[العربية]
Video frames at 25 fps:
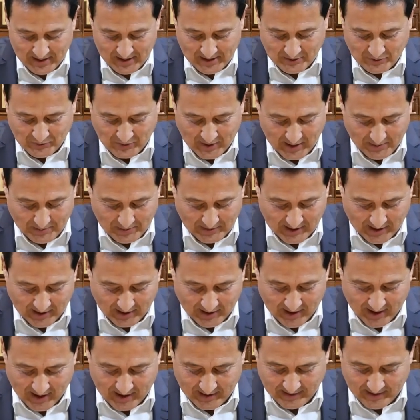السؤال بتاع
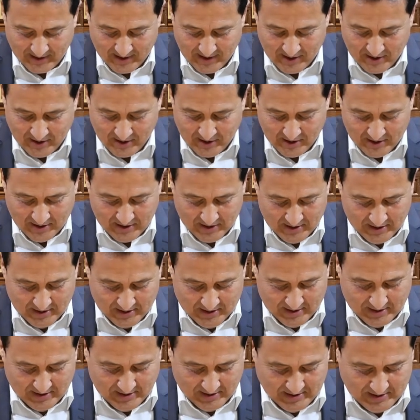النهاردة
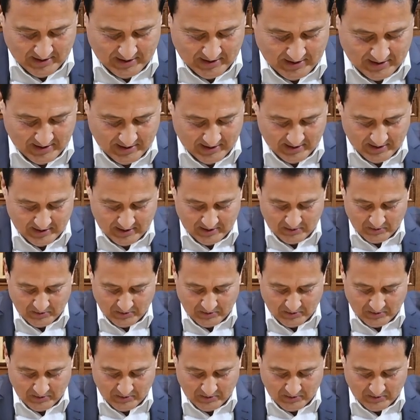أه